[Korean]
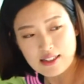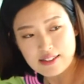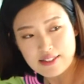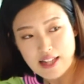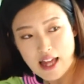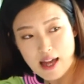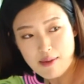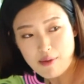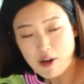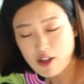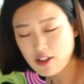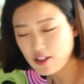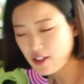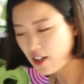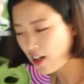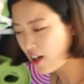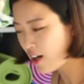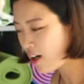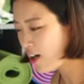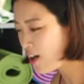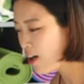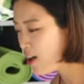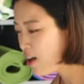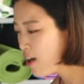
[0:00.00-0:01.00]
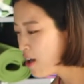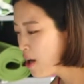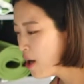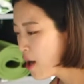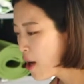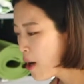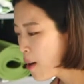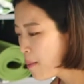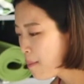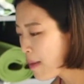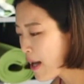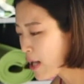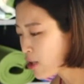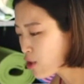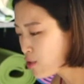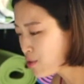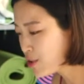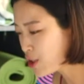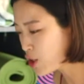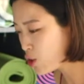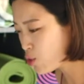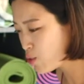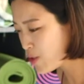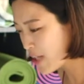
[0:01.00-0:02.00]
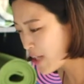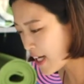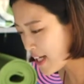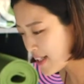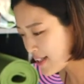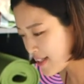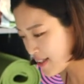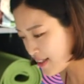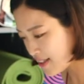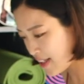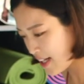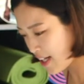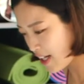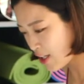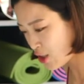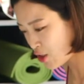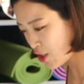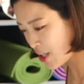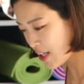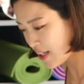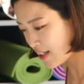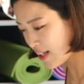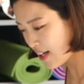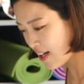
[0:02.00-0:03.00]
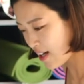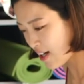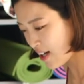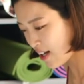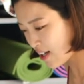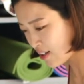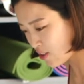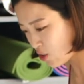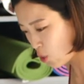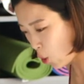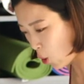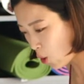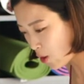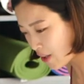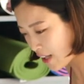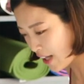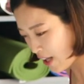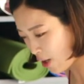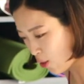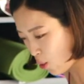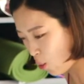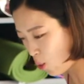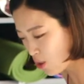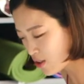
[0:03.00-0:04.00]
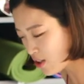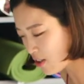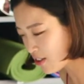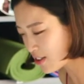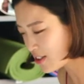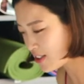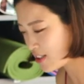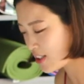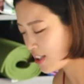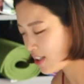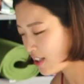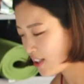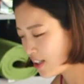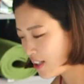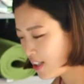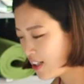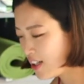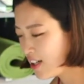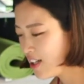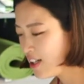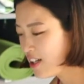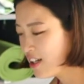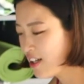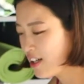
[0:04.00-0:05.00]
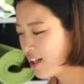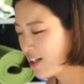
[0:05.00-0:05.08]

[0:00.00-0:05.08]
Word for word: 네 번 더. 팔꿈치는 위에 있을 때 최대한 높게 고정시키기.